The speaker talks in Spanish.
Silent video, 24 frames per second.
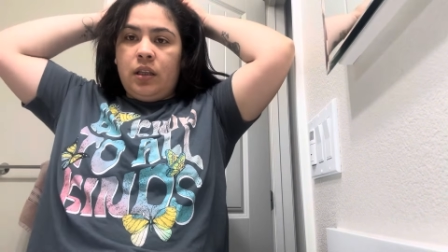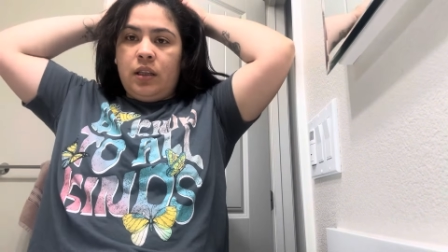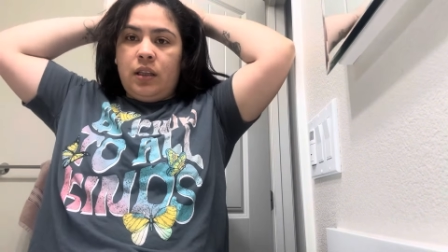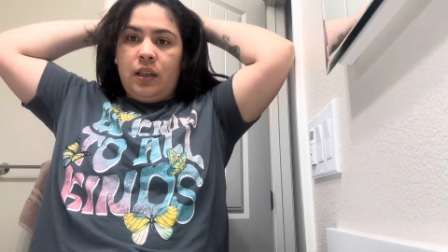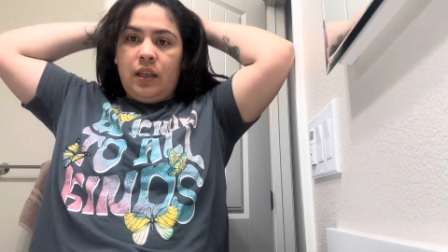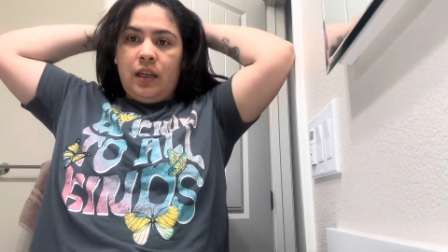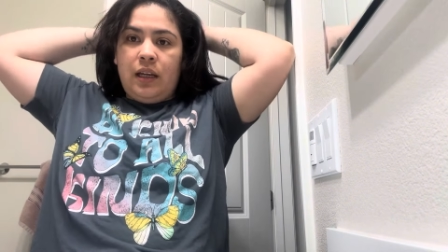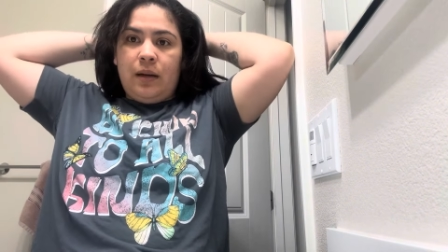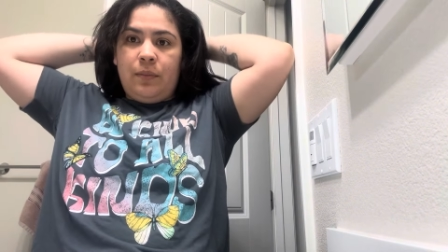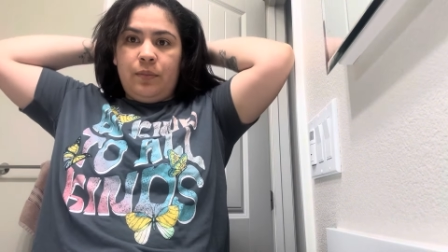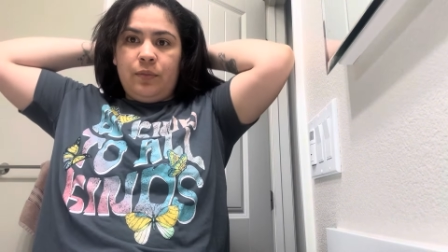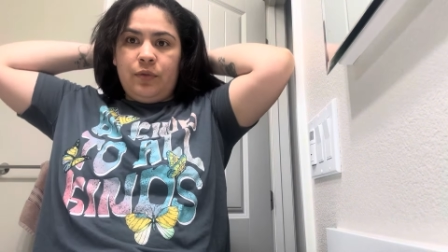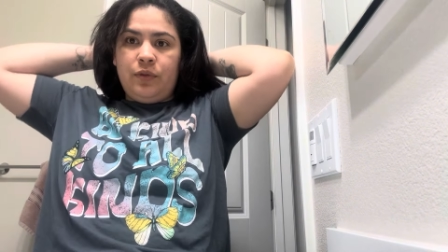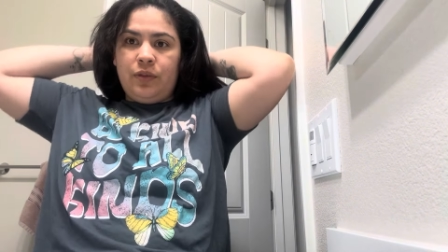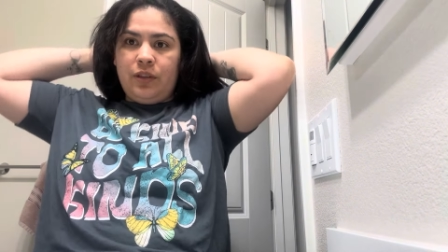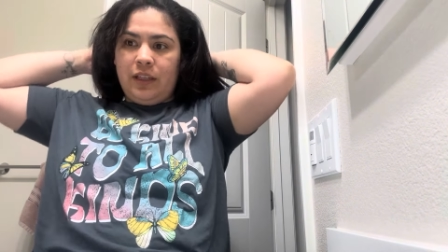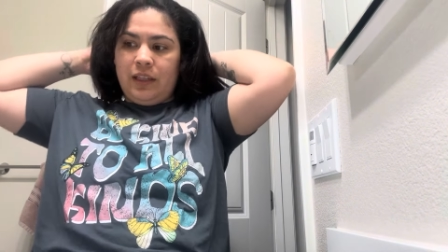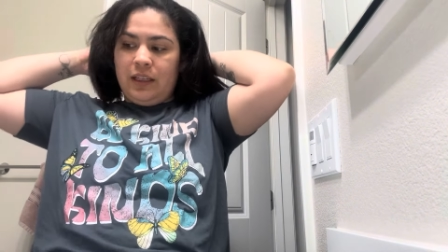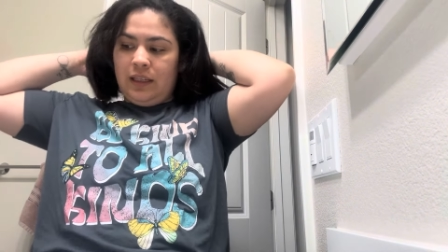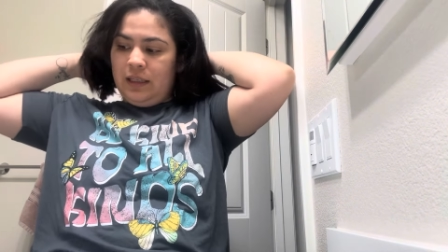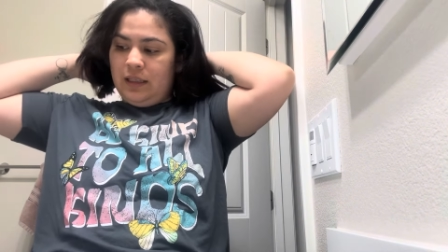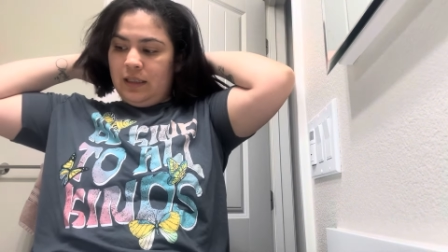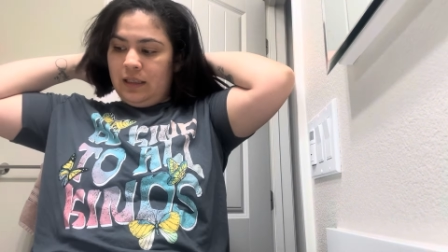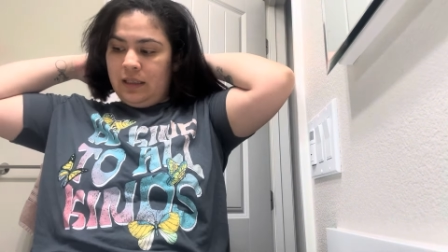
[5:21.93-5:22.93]
digamos
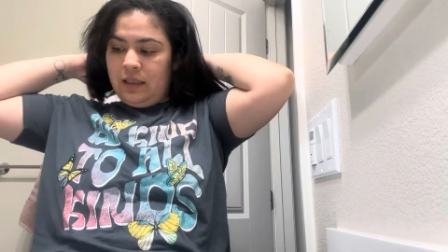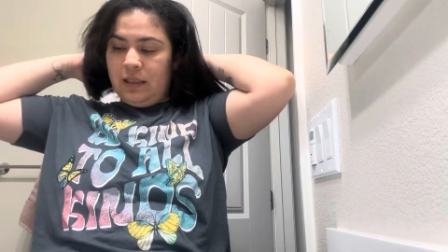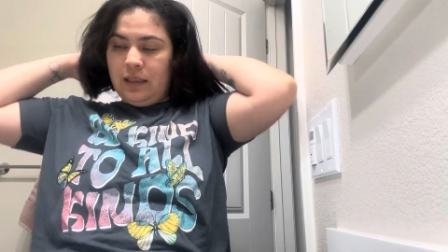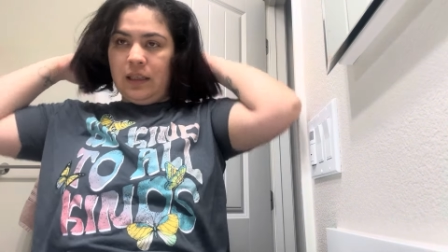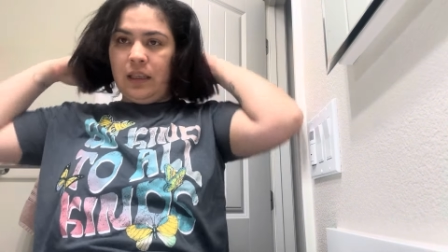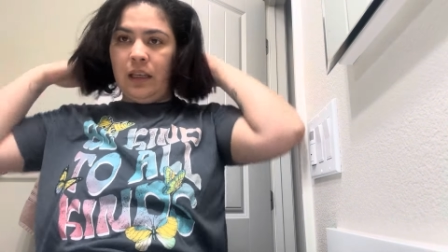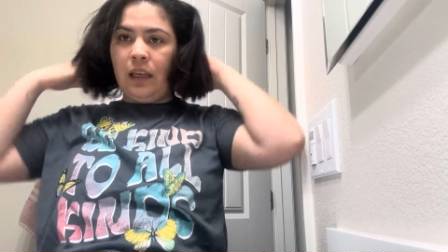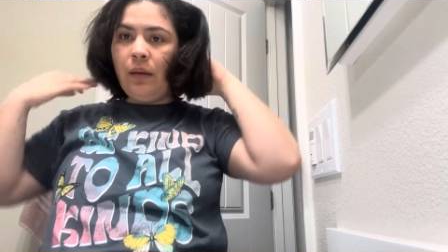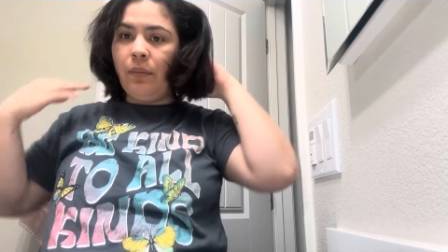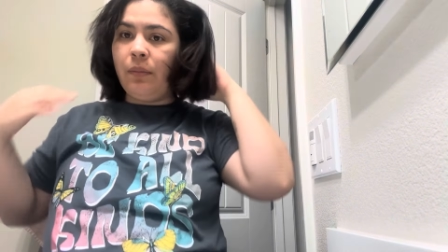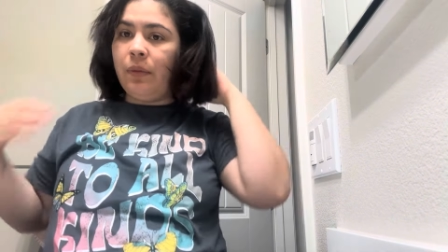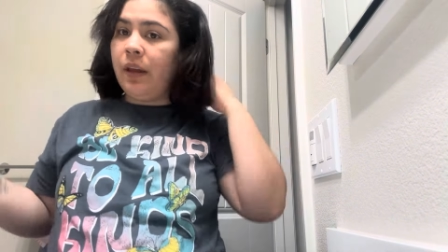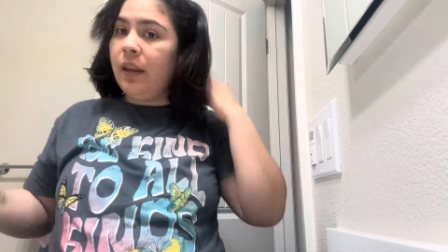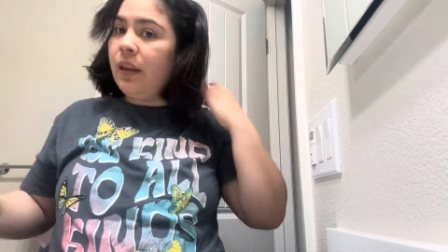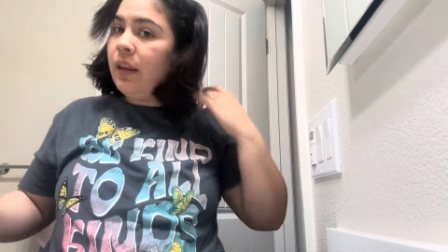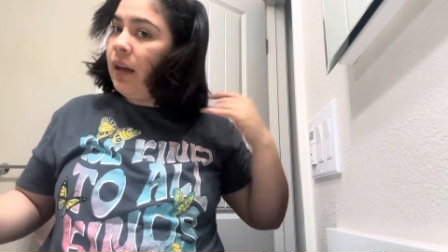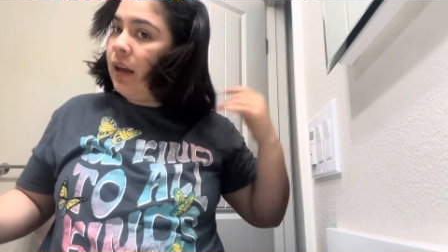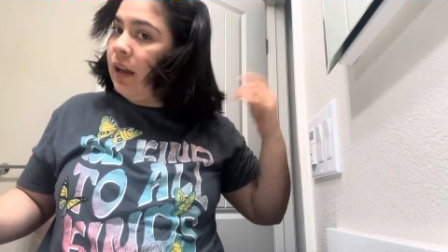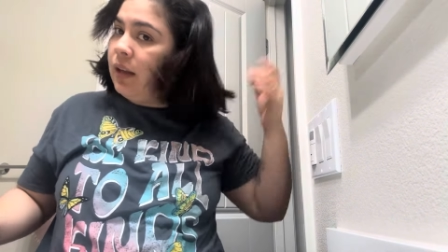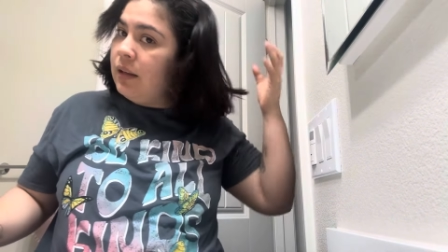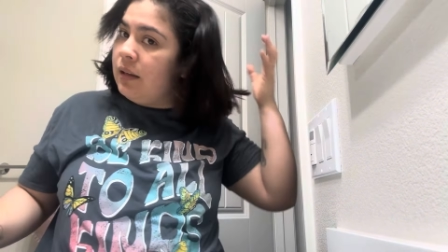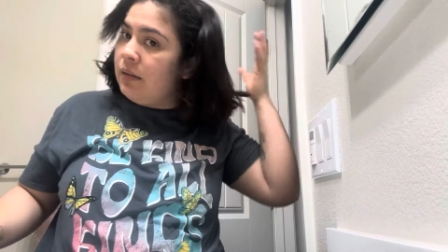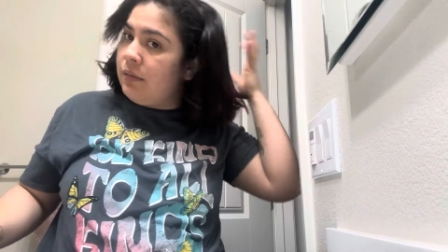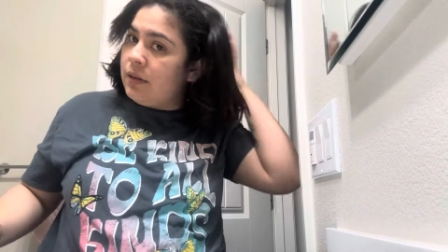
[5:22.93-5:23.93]
que sí me
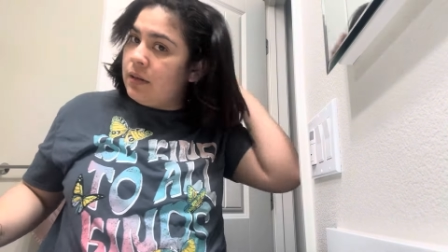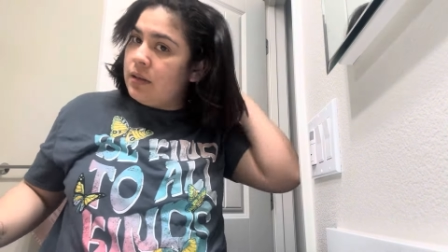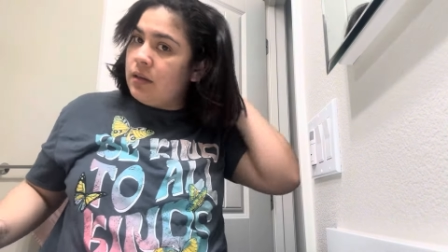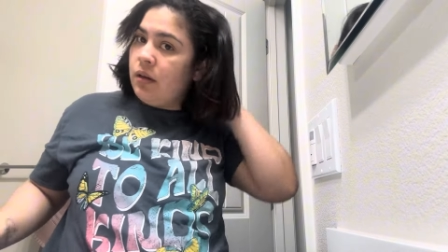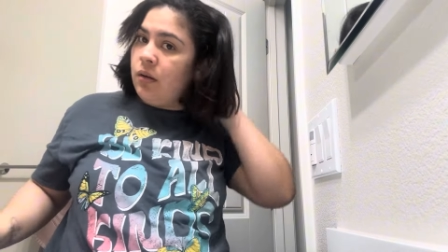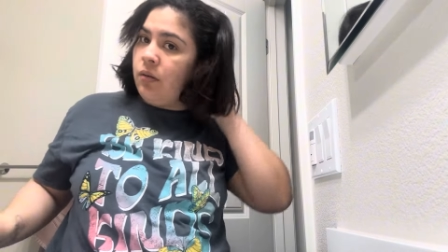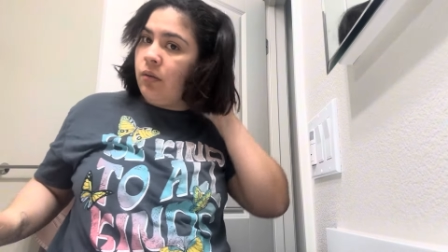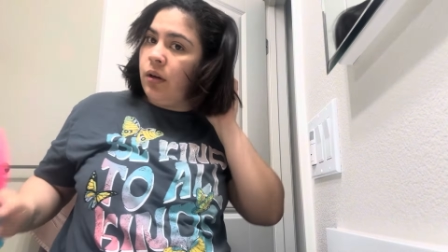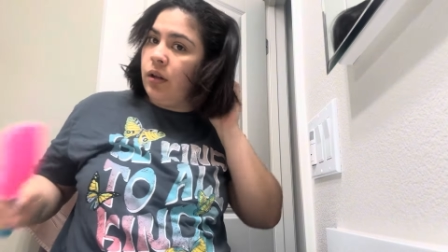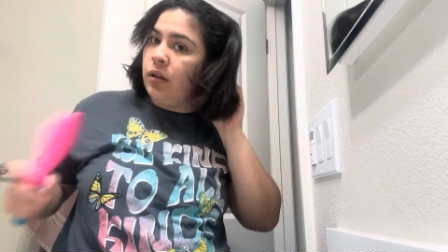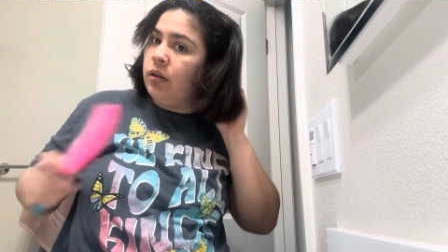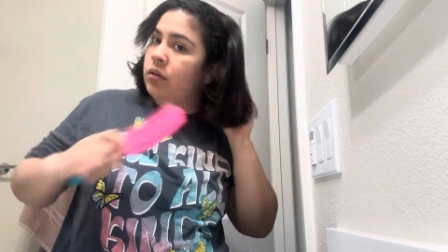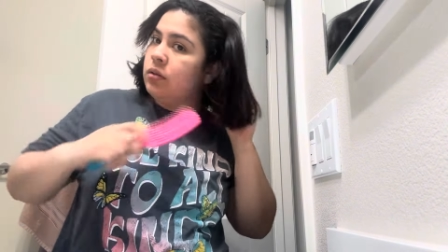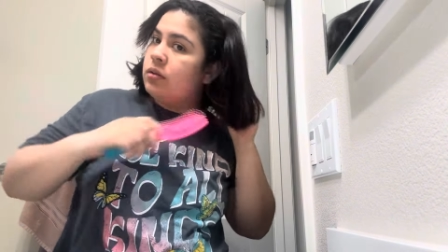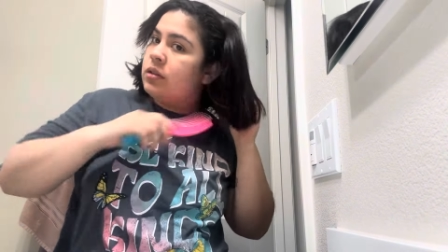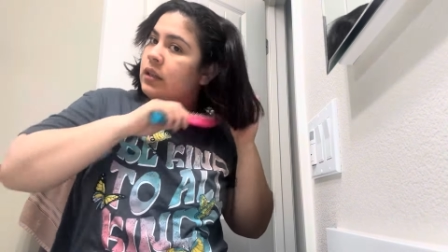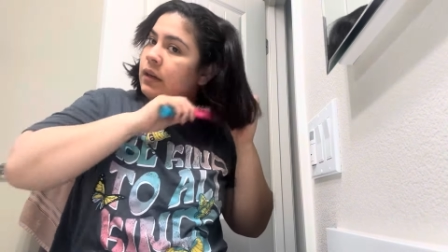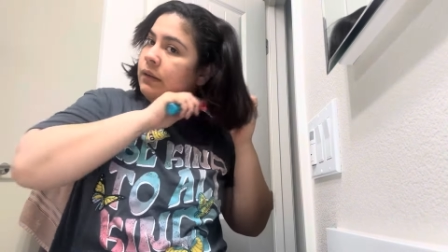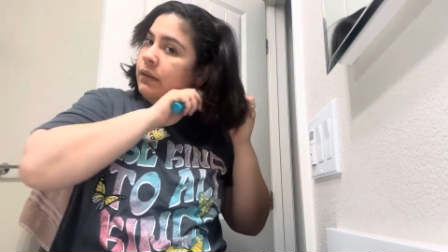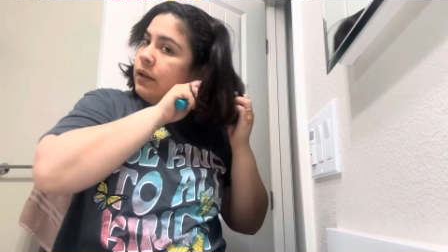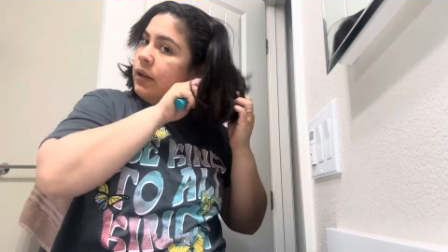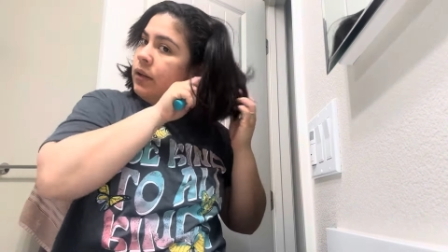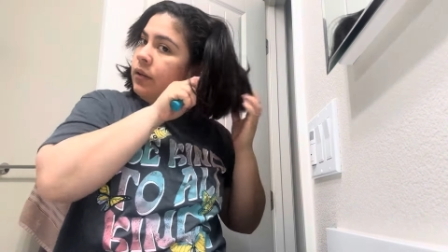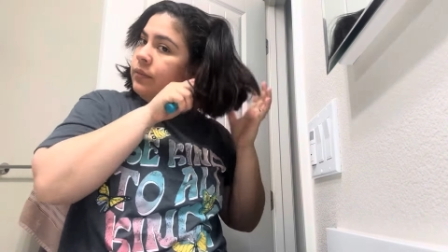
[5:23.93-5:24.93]
dan de vez en cuando sábado.